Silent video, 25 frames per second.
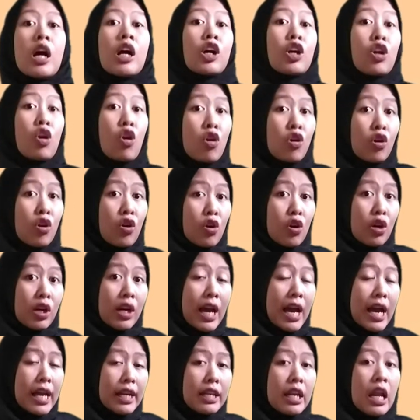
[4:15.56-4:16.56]

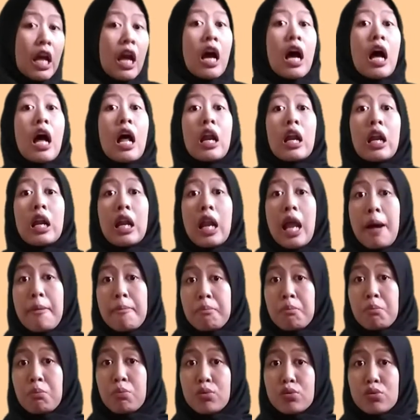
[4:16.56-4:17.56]
kerongkongan,
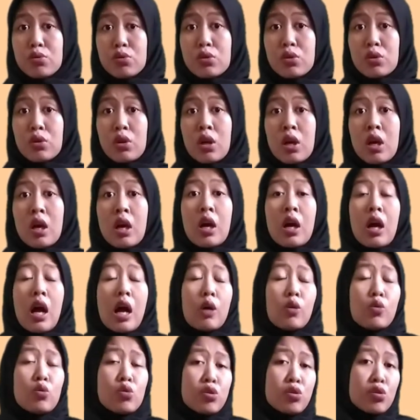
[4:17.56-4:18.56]
lambung,
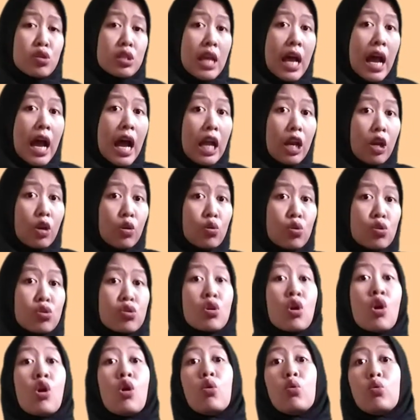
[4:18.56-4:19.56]
usus
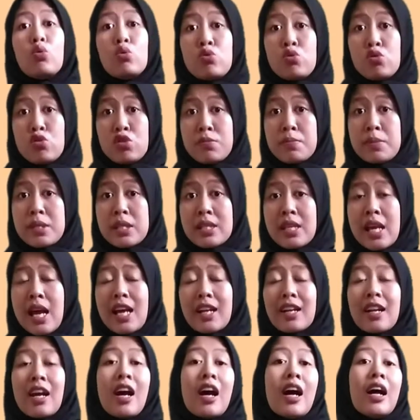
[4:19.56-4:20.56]
halus, usus
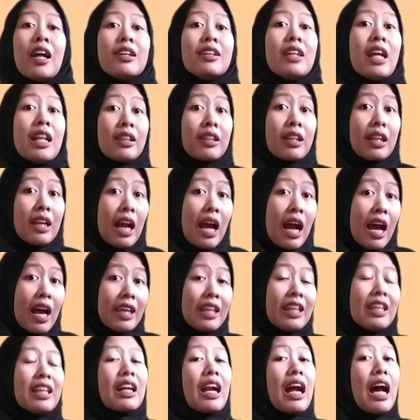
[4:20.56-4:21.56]
besar, dan
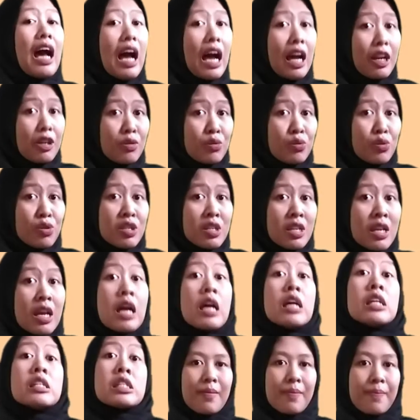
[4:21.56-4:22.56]
terakhir anus.
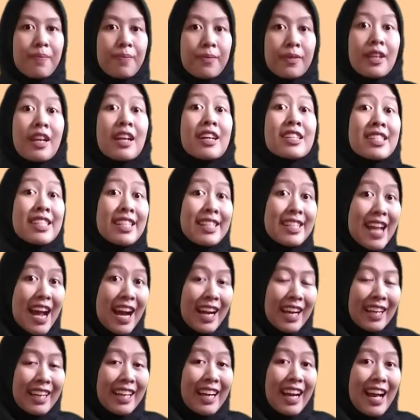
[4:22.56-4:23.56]

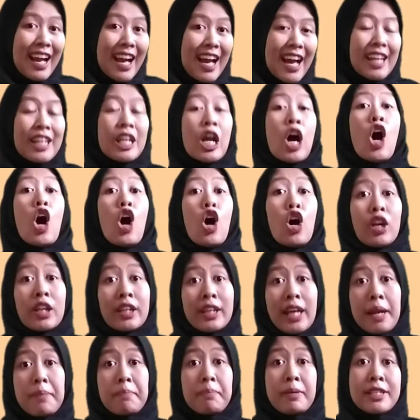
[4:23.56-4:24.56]
Sedangkan
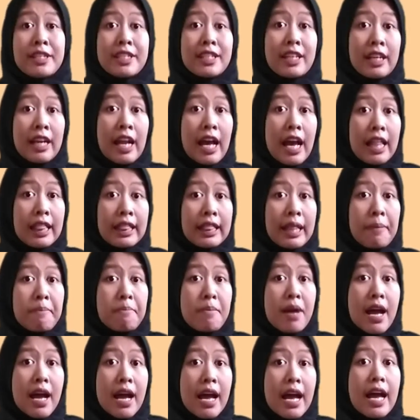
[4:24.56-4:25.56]
organ pencernaan
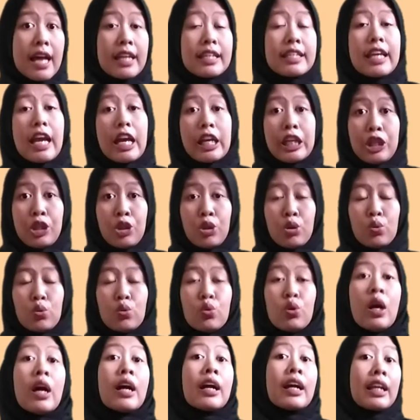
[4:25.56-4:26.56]
tambahan
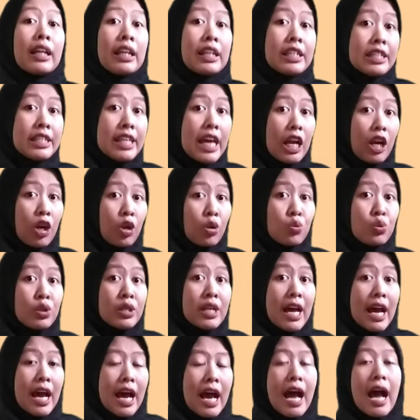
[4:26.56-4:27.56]
yaitu kelenjar
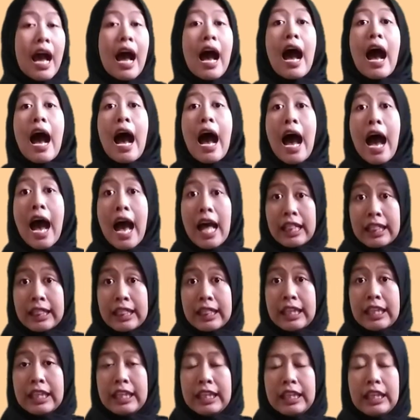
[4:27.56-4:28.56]
ludah,
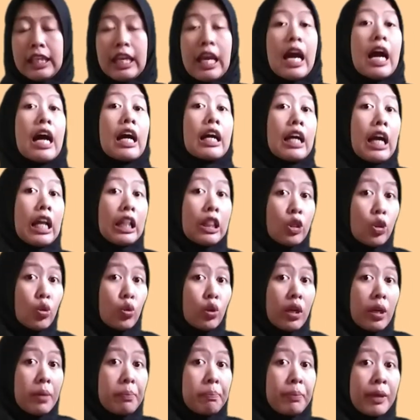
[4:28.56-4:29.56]
hati,
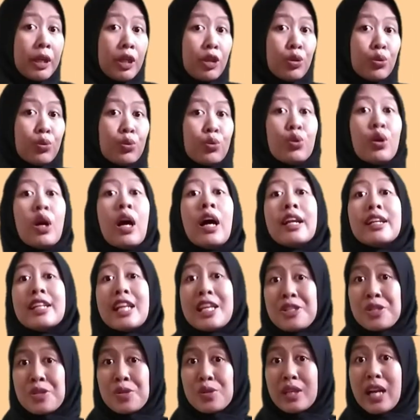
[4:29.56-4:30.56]
kantung empedu,
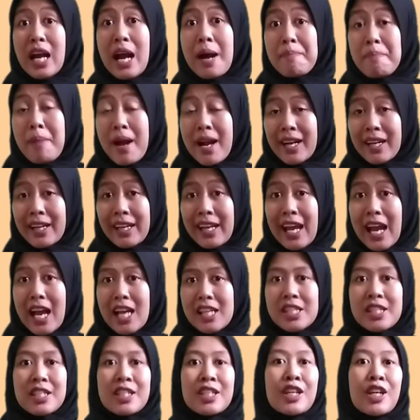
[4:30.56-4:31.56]
dan juga
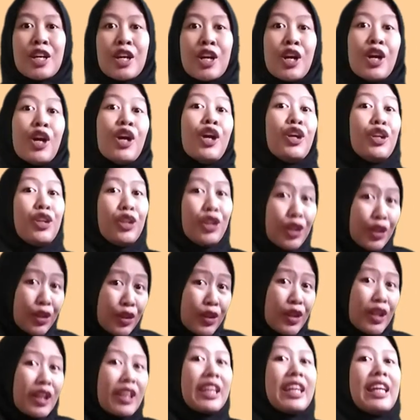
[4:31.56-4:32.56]
pankreas. Yuk
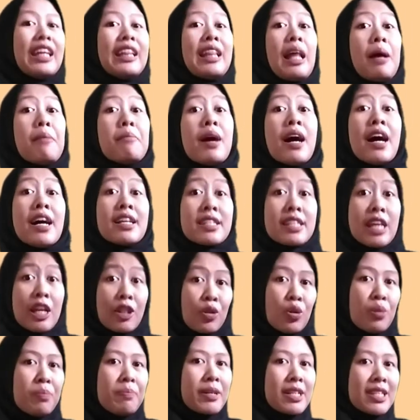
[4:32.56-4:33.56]
kita bahas
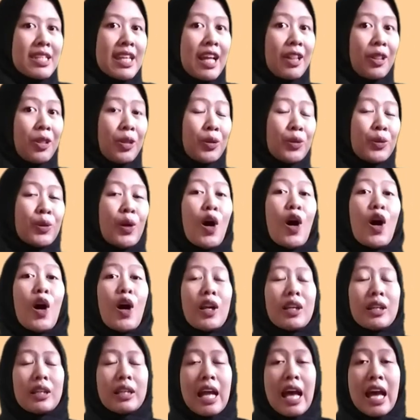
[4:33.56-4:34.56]
satu persatu
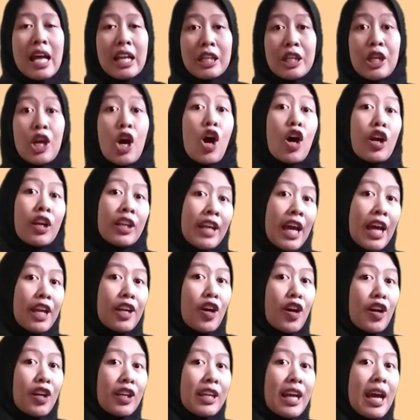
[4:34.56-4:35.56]
dari
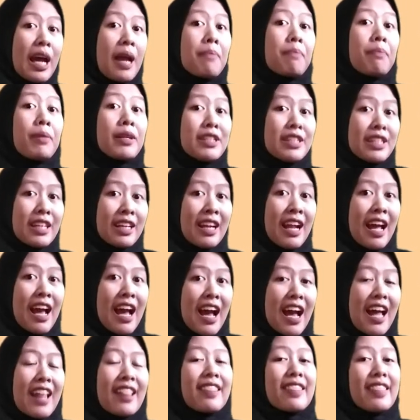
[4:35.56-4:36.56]
organ-organ
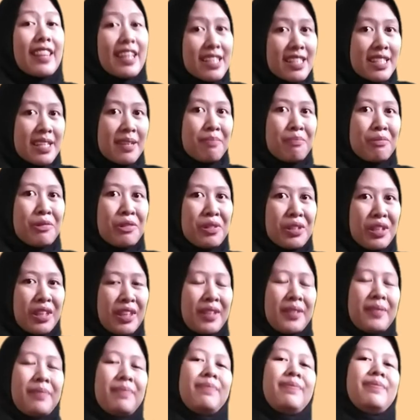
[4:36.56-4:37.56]
pencernaan
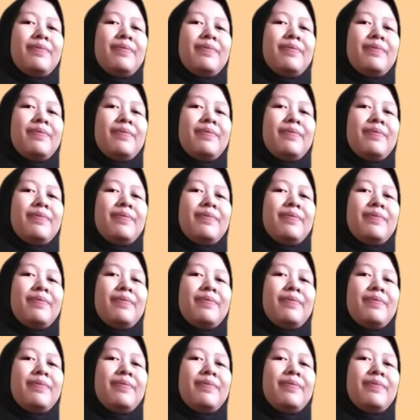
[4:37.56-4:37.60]
tersebut.